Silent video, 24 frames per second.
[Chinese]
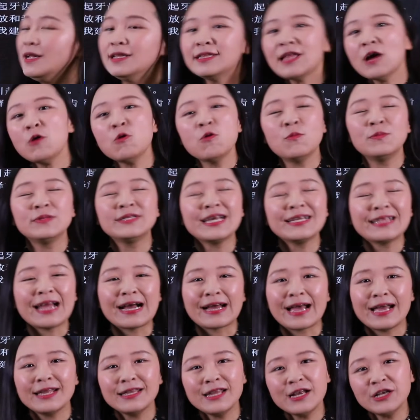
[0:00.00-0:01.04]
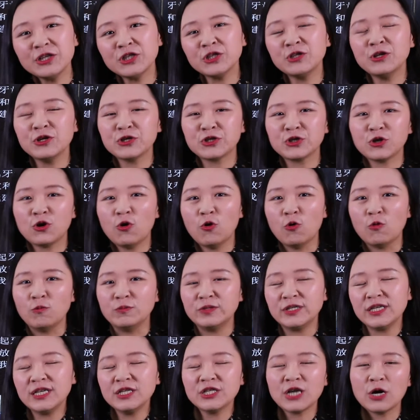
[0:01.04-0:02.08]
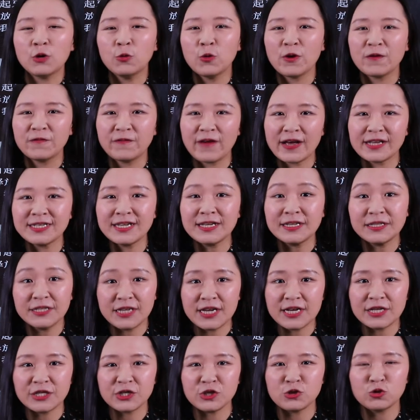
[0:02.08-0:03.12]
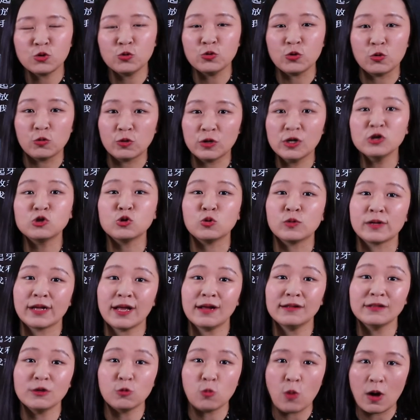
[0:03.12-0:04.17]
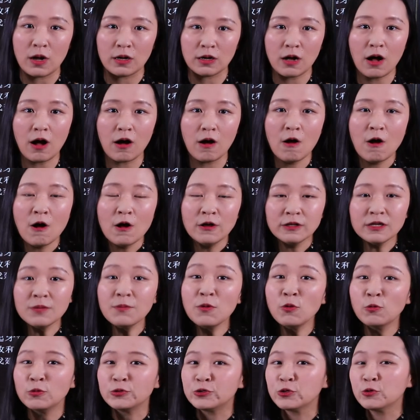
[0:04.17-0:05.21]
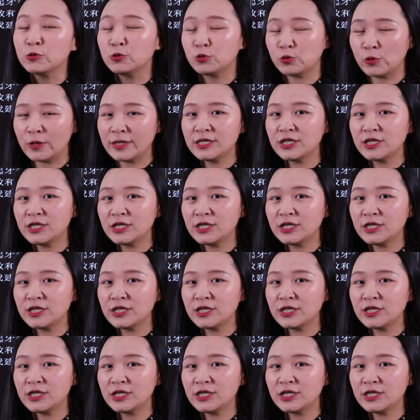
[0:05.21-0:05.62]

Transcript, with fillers: 当我们在打开电视的时候，我们经常会发现电视中有各种各样的广告。那么我就随